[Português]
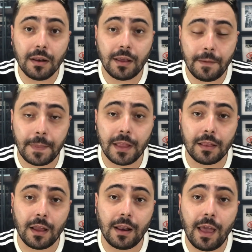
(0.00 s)
né, na
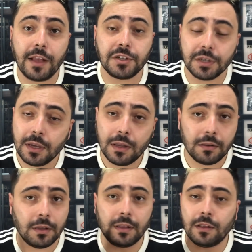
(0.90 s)
internet
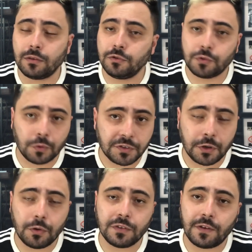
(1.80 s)
da, da, de
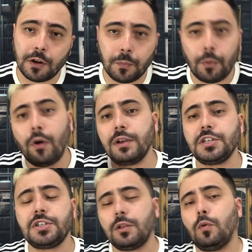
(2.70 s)
torcedores falando: pô, a
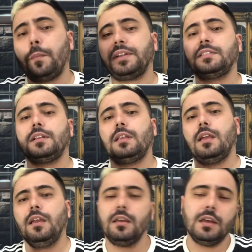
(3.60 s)
gente já doou para
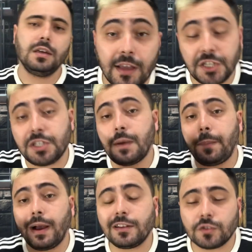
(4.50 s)
CT, a gente já
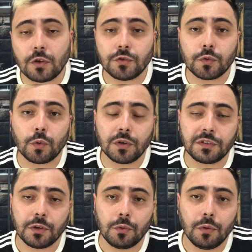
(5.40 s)
paga sócio
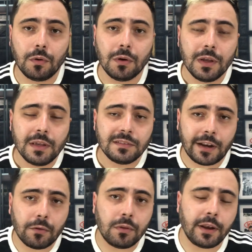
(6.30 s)
torcedor,
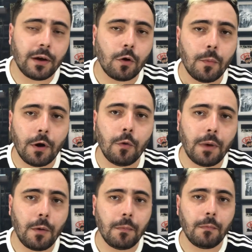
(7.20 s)
será que não teria como
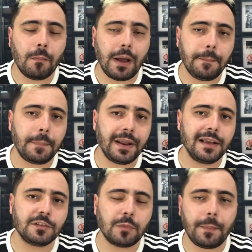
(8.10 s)
arrumar uma
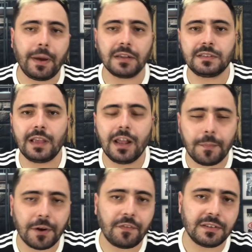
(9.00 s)
empresa, uma
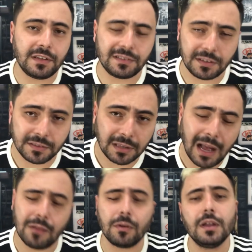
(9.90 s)
parceira para fazer essa
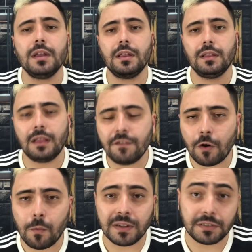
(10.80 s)
estátua? Teve
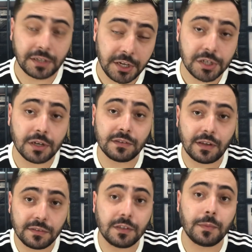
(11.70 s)
algumas críticas
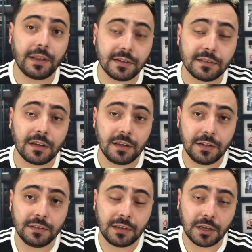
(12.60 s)
né, em cima dessa
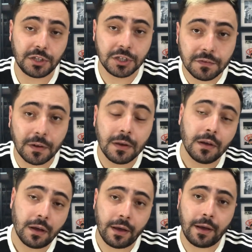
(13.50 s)
iniciativa,
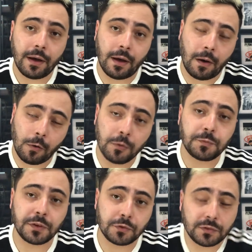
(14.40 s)
é,
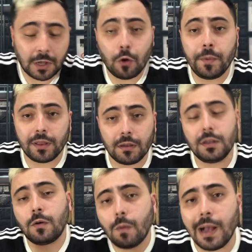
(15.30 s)
algumas pessoas
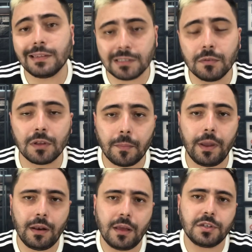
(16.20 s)
argumentando, e com razão
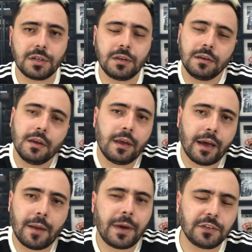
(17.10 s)
também, né, de que
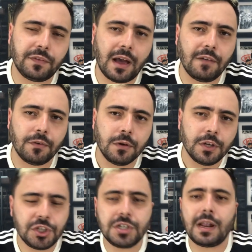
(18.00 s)
era mais viável
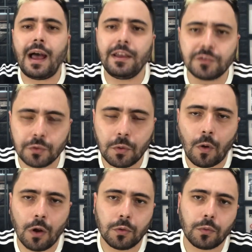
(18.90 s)
tirar isso do
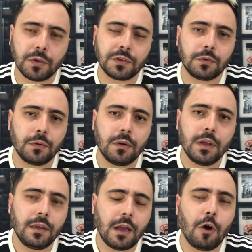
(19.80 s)
colo do
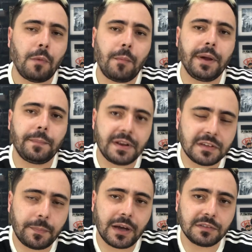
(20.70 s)
torcedor e arrumar uma
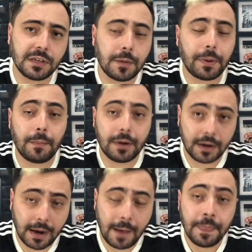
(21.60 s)
empresa parceira para
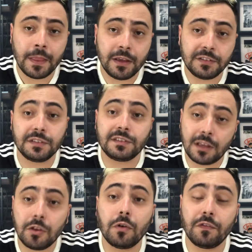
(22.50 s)
bancar esses
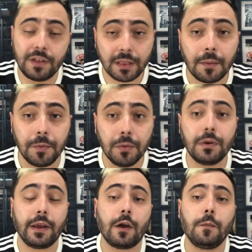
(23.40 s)
190 mil,
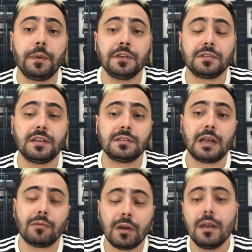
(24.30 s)
né, que é o preço da
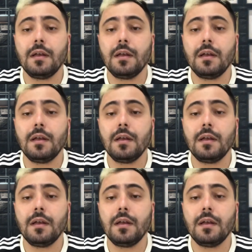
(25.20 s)
estátua,